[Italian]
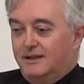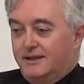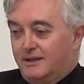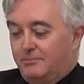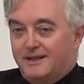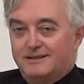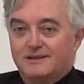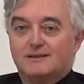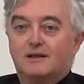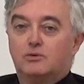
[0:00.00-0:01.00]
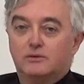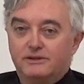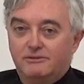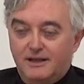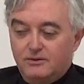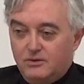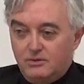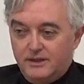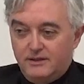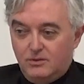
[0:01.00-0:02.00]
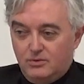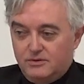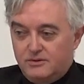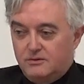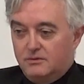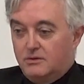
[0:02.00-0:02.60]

che la parte sta coltivando in quell'incontro,